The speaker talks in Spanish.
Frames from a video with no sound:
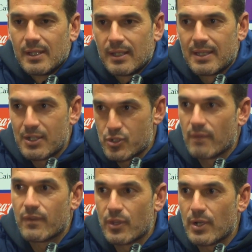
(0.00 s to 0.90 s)
el de que soy
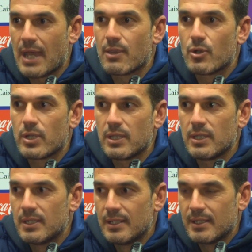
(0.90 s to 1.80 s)
aficionado
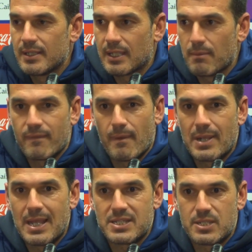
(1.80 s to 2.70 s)
y, que mi
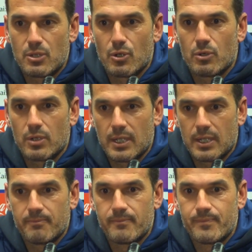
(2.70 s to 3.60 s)
familia ha sido, eh,